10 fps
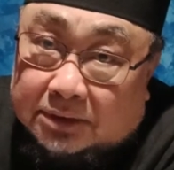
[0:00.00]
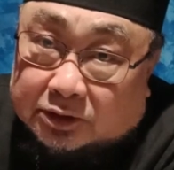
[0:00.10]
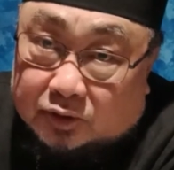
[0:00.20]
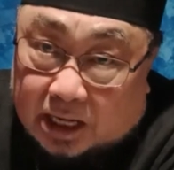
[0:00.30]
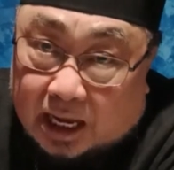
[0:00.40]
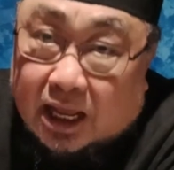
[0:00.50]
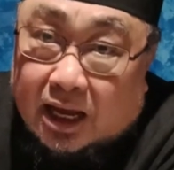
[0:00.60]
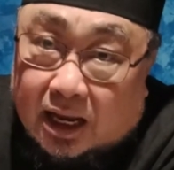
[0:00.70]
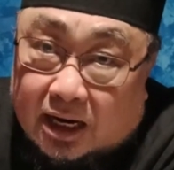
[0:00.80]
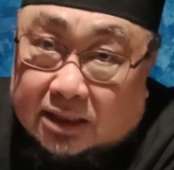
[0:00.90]
Maksudnya Allah,
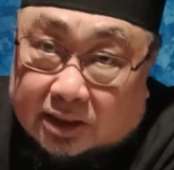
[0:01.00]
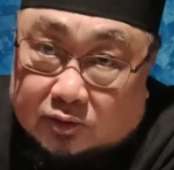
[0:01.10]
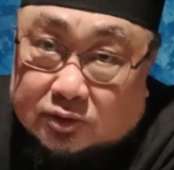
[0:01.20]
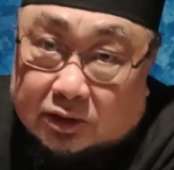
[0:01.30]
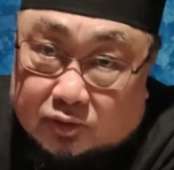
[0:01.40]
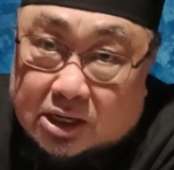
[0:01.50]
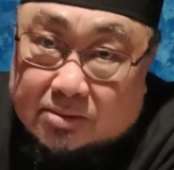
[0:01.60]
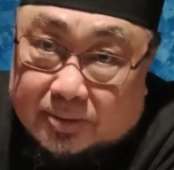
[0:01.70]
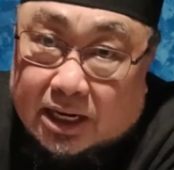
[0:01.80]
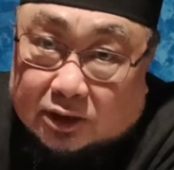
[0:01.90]
Allah lah
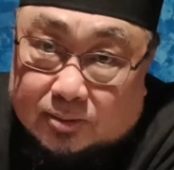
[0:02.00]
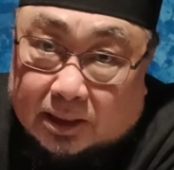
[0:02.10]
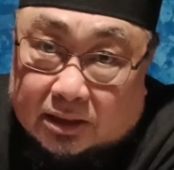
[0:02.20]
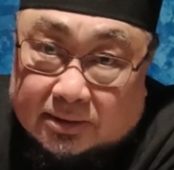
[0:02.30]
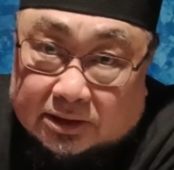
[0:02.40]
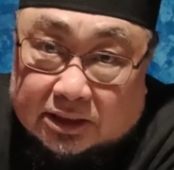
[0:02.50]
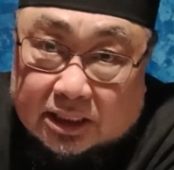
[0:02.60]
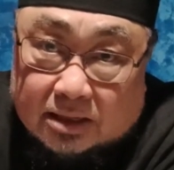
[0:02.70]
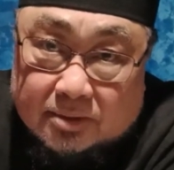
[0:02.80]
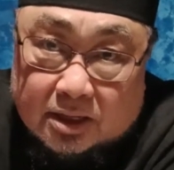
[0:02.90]
satu-satunya yang benar. Coba kita baca
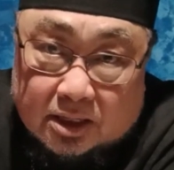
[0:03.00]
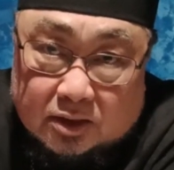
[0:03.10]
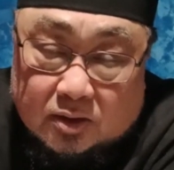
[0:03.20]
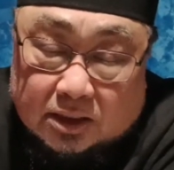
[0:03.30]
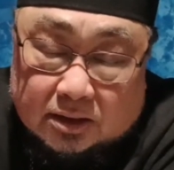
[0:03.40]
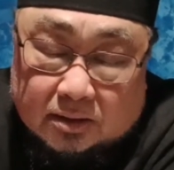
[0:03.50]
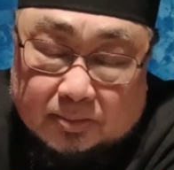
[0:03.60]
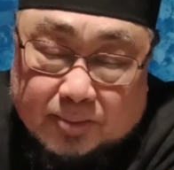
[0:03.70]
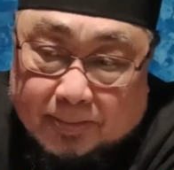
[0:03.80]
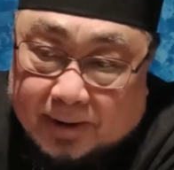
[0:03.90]
dalam Yohanes
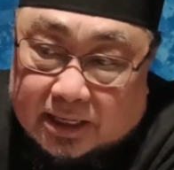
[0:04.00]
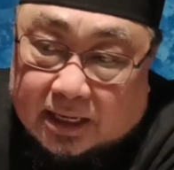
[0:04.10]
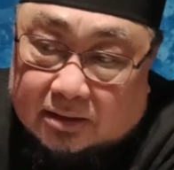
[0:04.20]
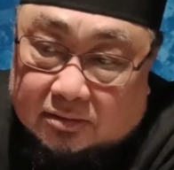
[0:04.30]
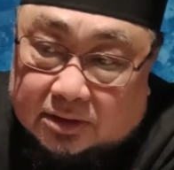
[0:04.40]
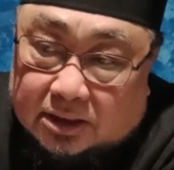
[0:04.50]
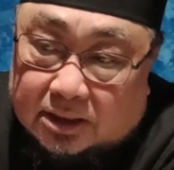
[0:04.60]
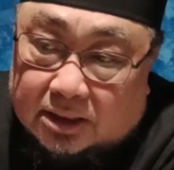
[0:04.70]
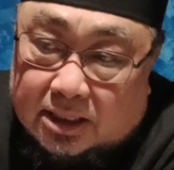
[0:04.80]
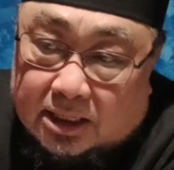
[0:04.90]
uh, bapaknya itu.
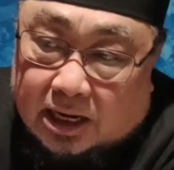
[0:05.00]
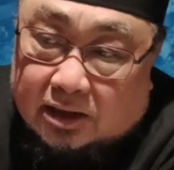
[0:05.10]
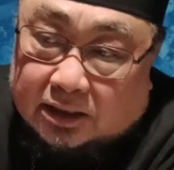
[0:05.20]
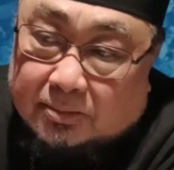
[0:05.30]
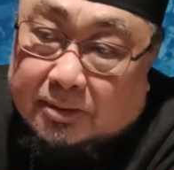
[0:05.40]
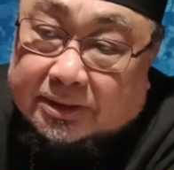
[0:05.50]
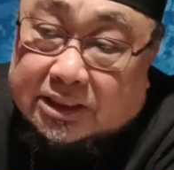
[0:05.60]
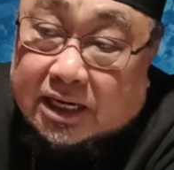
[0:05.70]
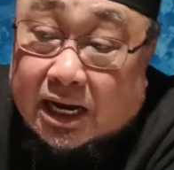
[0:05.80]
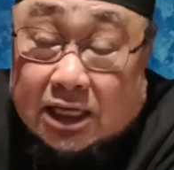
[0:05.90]
Jadi kalau kita
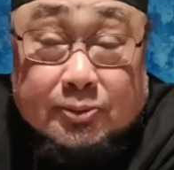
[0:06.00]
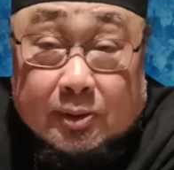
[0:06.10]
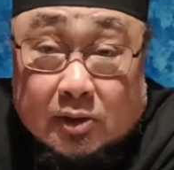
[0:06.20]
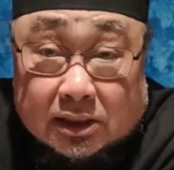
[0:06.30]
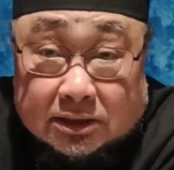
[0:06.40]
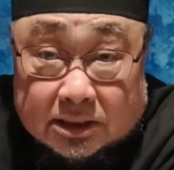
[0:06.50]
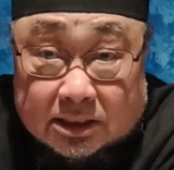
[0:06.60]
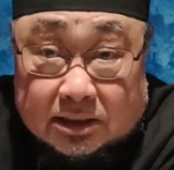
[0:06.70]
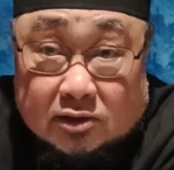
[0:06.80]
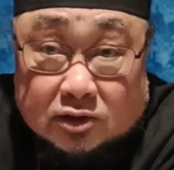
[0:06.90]
berbicara Allah sebagai orang Kristen,
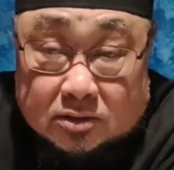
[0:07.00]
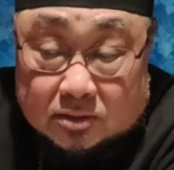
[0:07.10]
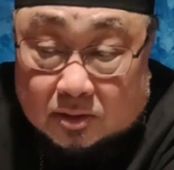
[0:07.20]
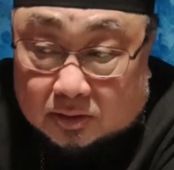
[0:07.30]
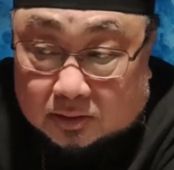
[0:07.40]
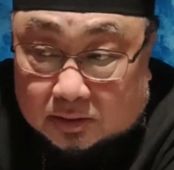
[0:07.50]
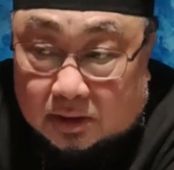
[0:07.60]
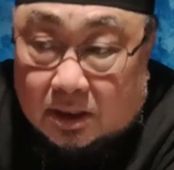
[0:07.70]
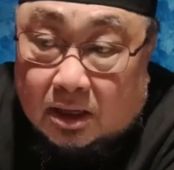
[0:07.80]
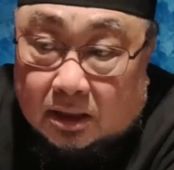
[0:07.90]
kita harus
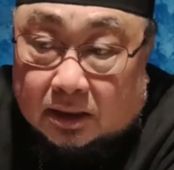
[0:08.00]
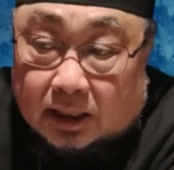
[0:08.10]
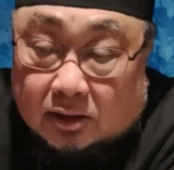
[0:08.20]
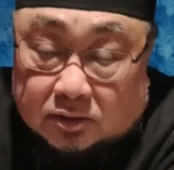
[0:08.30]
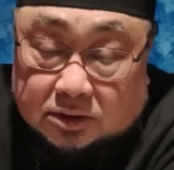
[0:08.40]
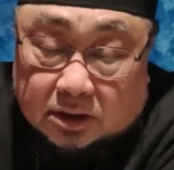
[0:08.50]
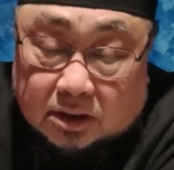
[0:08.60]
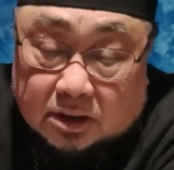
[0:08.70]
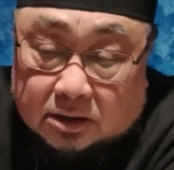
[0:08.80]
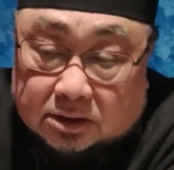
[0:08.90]
kita harus
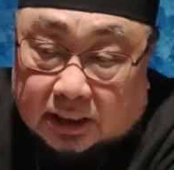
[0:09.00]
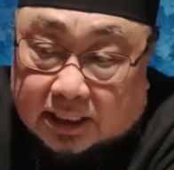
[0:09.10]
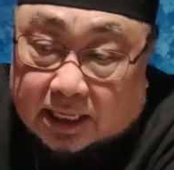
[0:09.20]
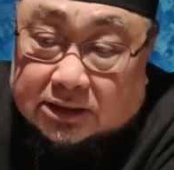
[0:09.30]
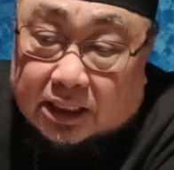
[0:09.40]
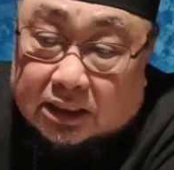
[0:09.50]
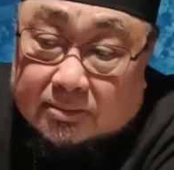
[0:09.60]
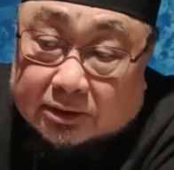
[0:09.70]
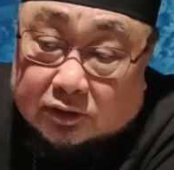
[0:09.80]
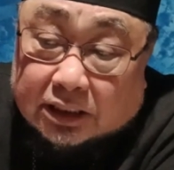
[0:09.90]
uh, tegas yang
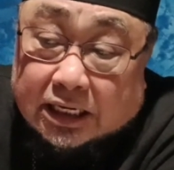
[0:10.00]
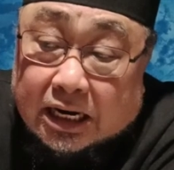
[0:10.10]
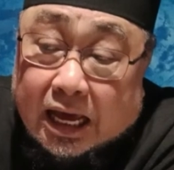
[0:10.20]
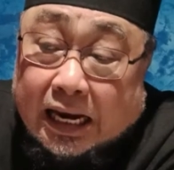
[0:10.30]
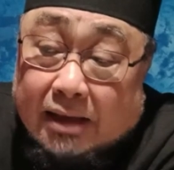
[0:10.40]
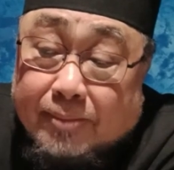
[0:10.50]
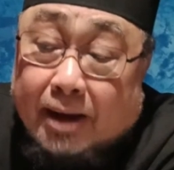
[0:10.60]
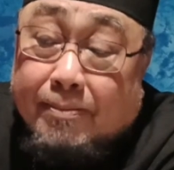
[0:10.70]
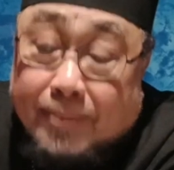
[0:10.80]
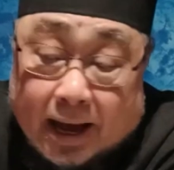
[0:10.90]
kita maksud adalah Allah
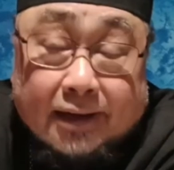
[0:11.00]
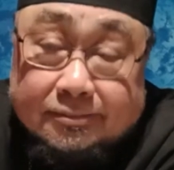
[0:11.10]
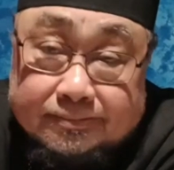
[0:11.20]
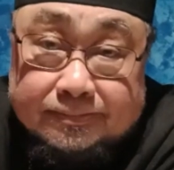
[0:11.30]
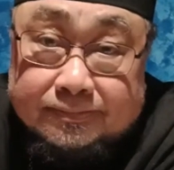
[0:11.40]
Bapa.